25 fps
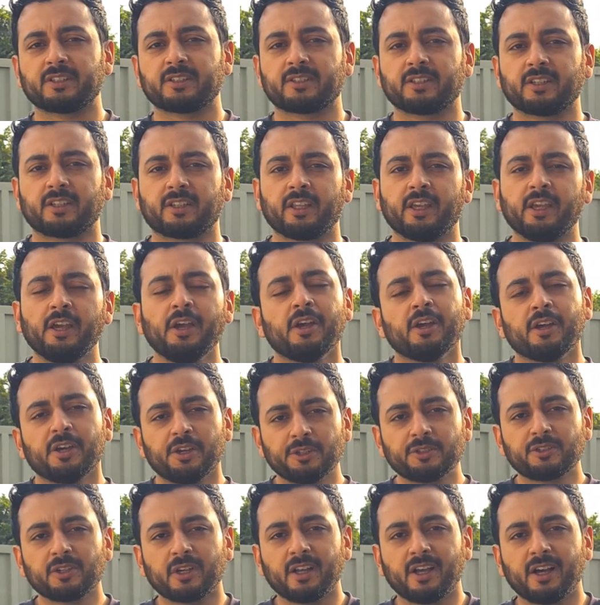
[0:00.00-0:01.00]
कर सकते
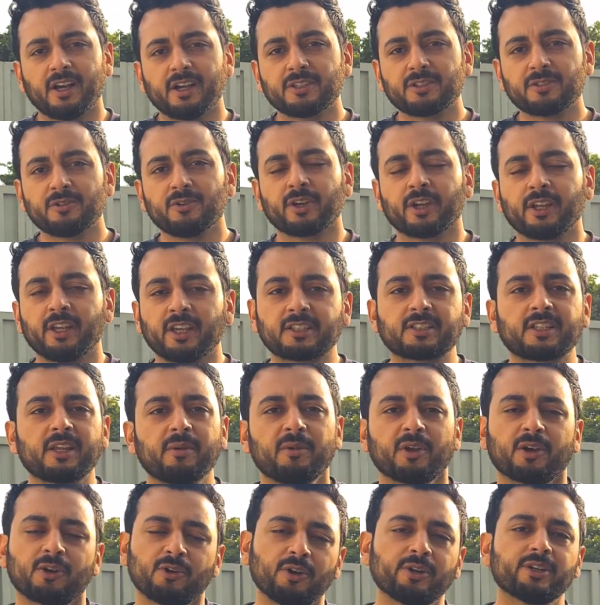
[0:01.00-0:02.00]
हैं इंशाल्लाह हाजिर होंगे नेक्स्ट
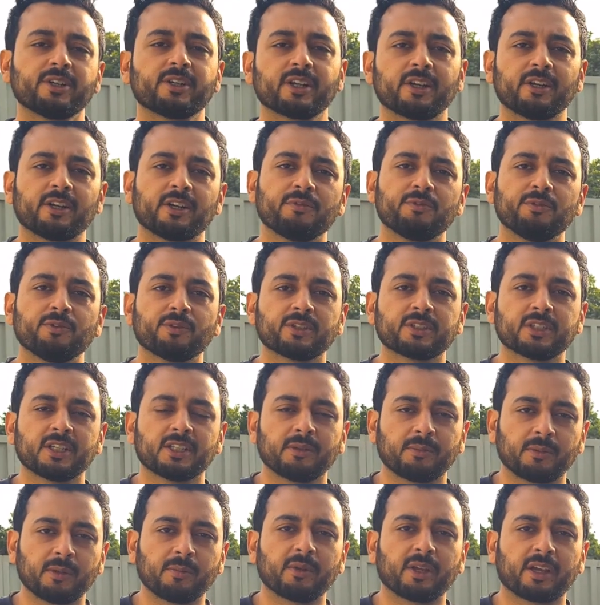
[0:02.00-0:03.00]
टाइम एक और डिटेल रिव्यू के साथ
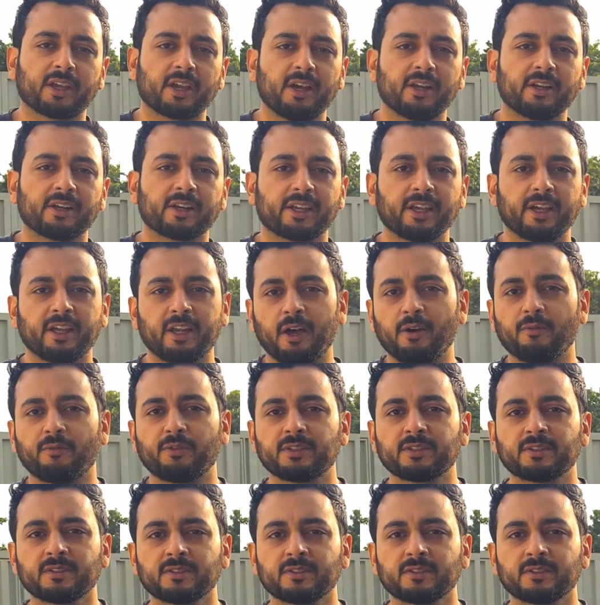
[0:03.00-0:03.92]
तब तक अपना ख्याल रखें अल्लाह